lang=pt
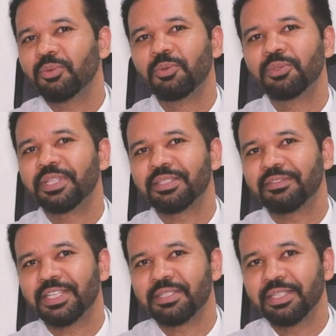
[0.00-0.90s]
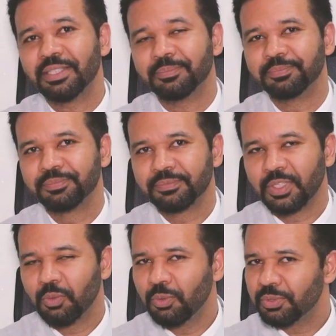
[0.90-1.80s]
custa essa vacina.
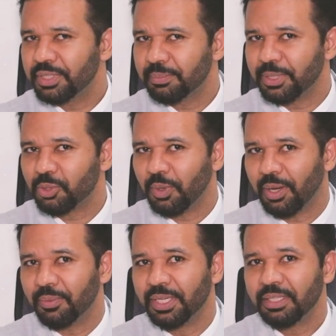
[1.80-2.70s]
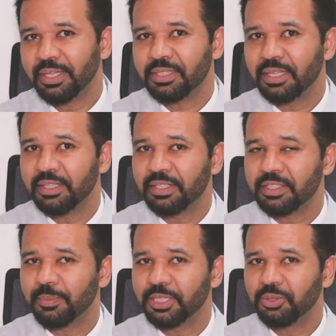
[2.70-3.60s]
Custa, pessoal, nas
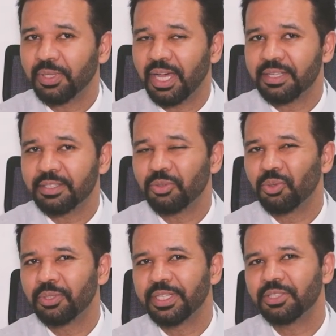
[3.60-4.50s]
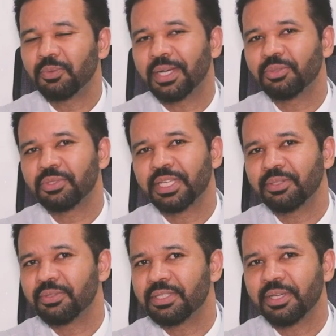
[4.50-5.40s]
clínicas particulares em torno aí de
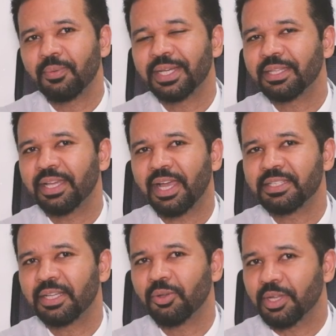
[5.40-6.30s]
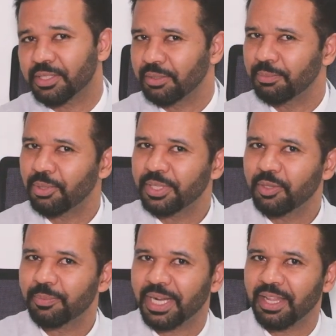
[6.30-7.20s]
450 reais a dose. Um
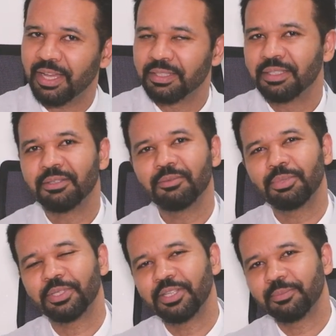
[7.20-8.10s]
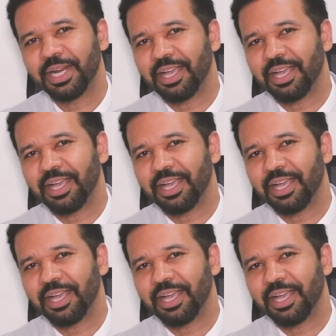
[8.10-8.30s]
pouquinho para lá, um pouquinho para